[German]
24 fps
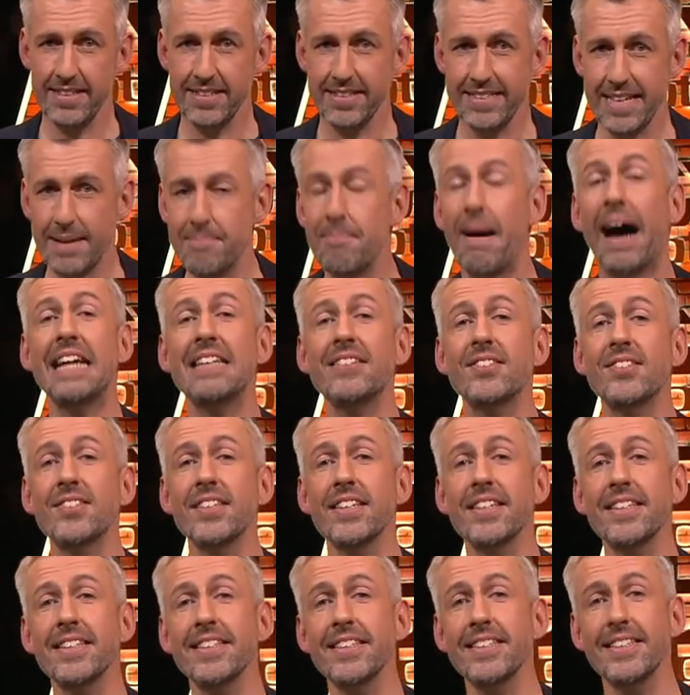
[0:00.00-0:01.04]
Der
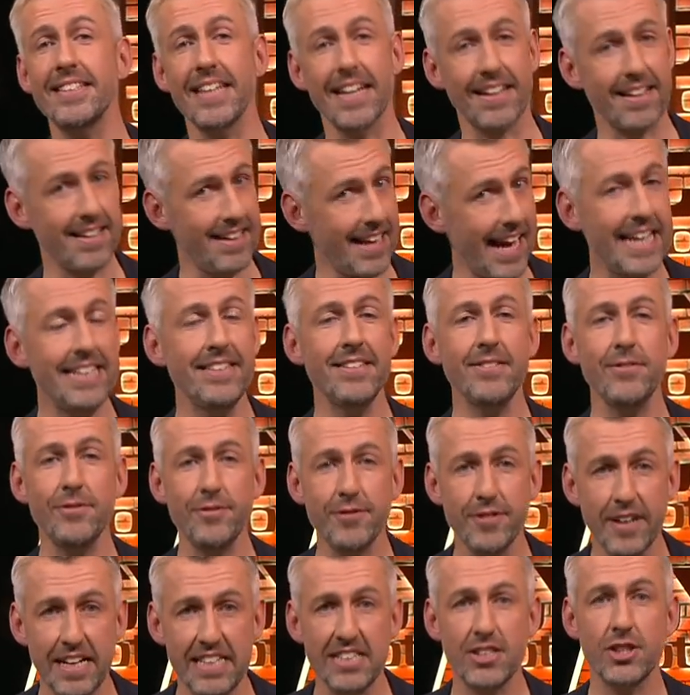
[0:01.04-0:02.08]
Meister der kleinen
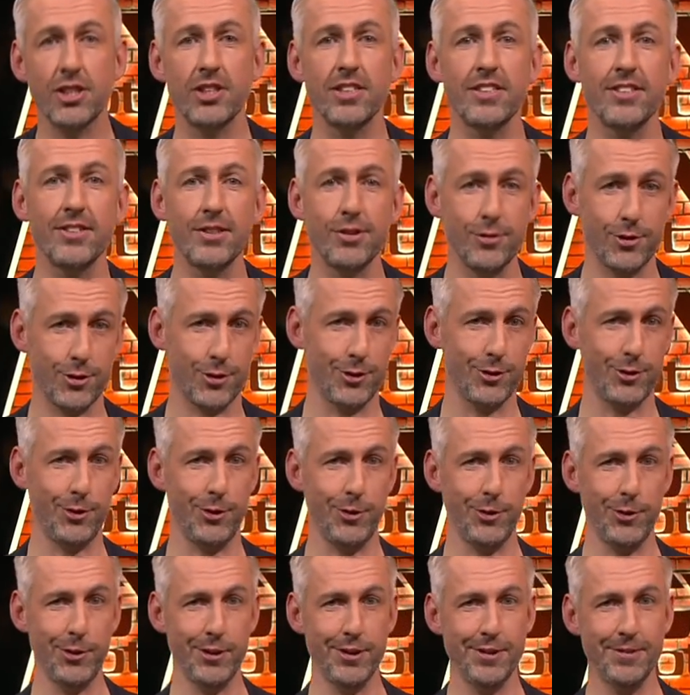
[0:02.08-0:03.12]
falschen
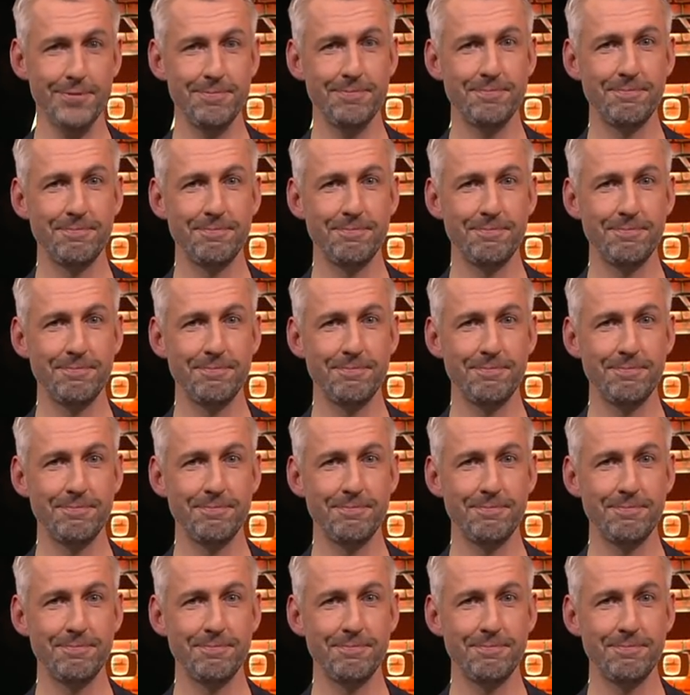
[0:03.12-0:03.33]
Zwischentöne.